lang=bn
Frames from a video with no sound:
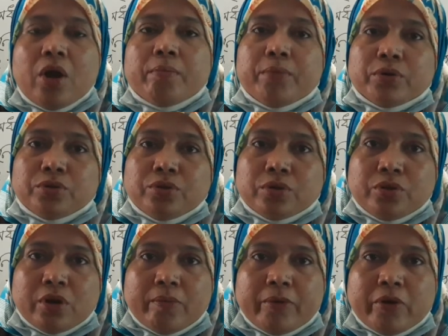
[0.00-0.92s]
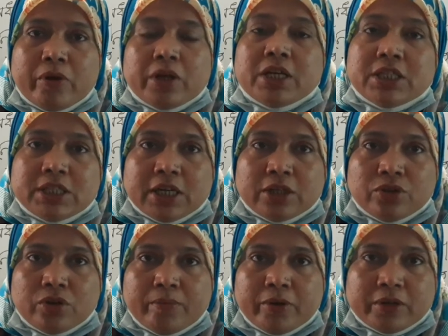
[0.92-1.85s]
বৌদ্ধ ধর্ম খ্রিস্টান
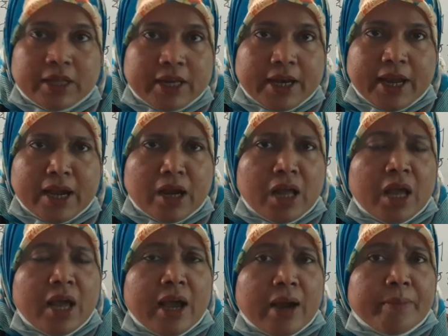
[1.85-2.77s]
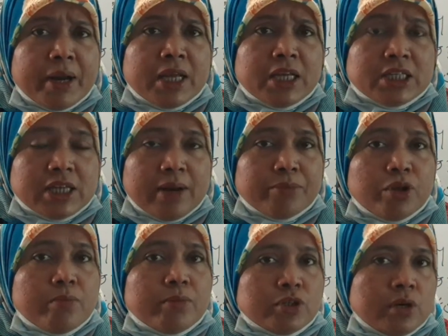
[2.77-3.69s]
ধর্ম তাই না আমরা ইসলাম
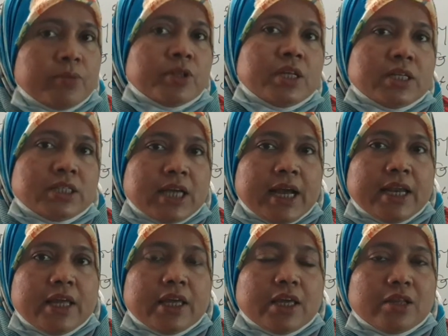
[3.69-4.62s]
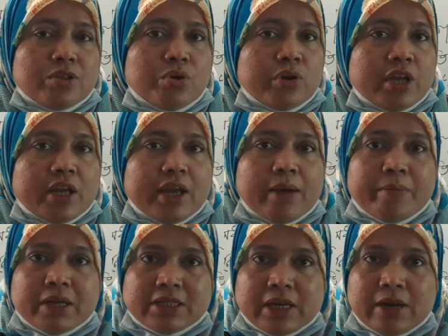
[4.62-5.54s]
ধর্ম সম্বন্ধে জানি কিন্তু অনেকে
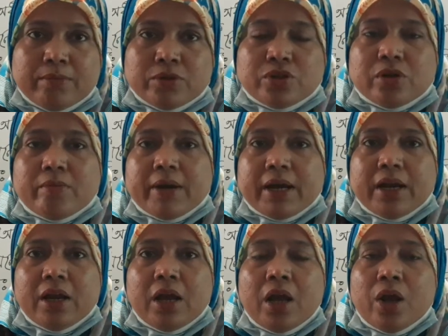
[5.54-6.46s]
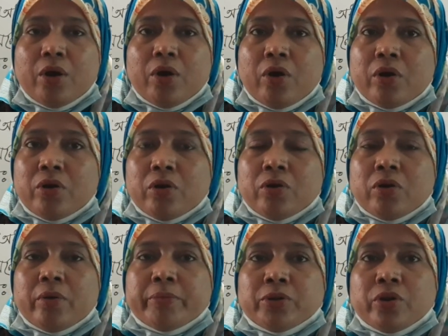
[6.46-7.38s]
আমরা যারা মুসলমান অন্য অন্য
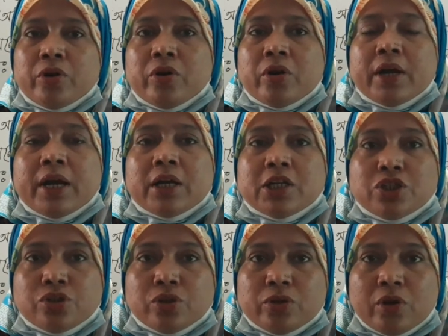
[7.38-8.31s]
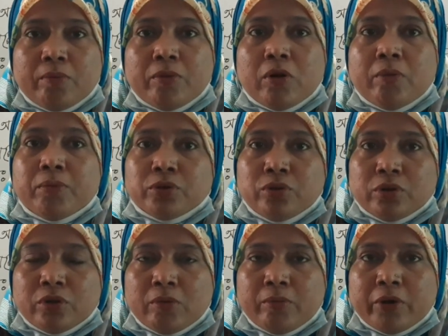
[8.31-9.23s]
ধরনা খ্রিস্ট ধর্ম বুদ্ধ
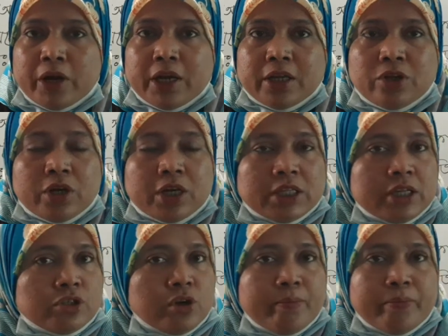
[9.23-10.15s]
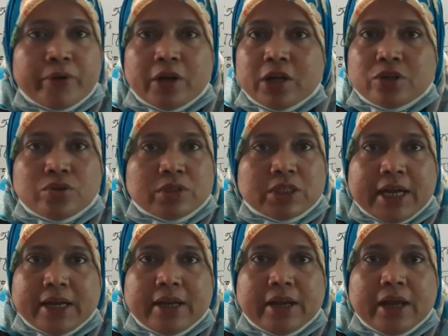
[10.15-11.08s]
ধর্ম এদের সম্পর্কে কিছু
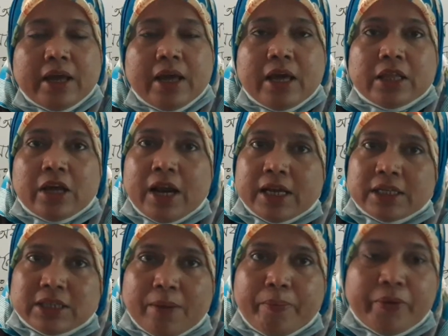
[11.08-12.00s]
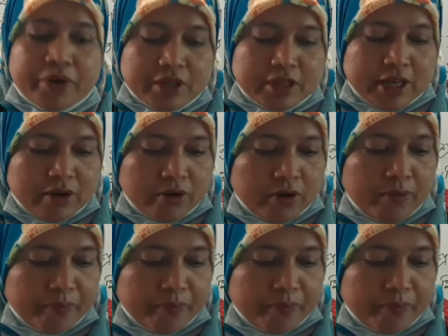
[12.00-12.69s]
জানি না তাহলে আজকে পড়ি দেখো